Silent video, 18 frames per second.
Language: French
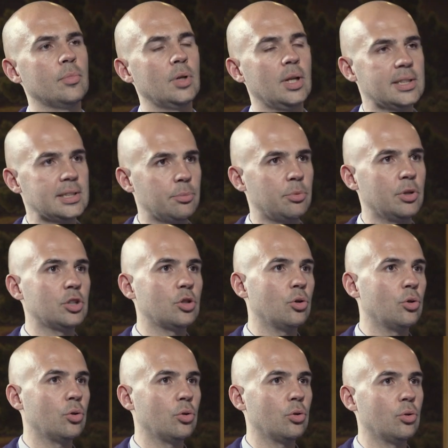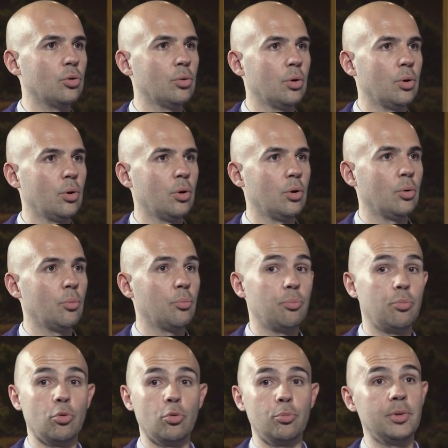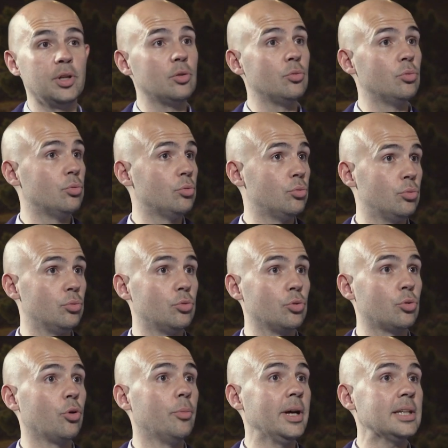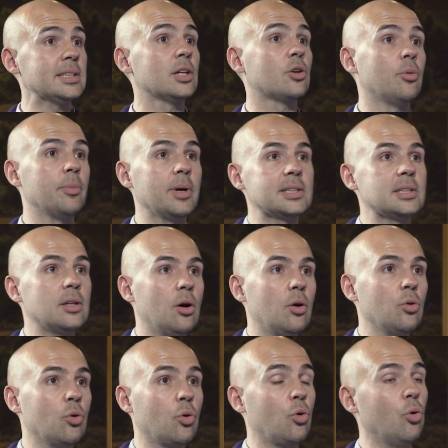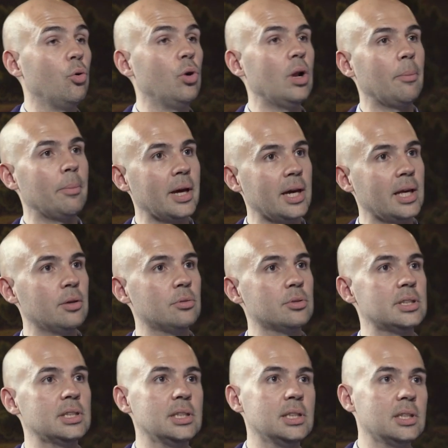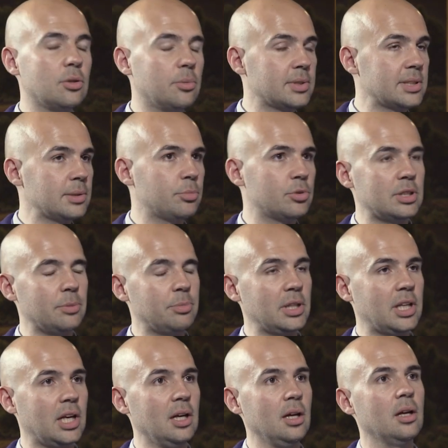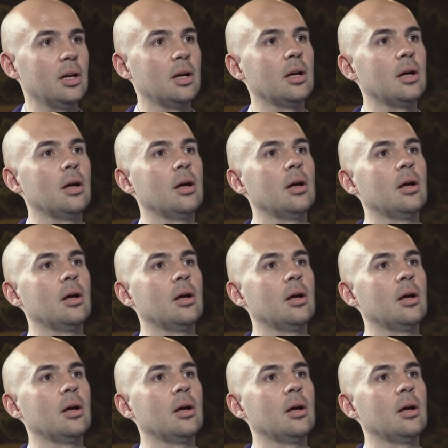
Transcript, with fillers: Et là, ça peut être euh, pour le biais du, commerce, les commerçants locaux, la mairie aussi Comment ça peut s'appliquer Oui, alors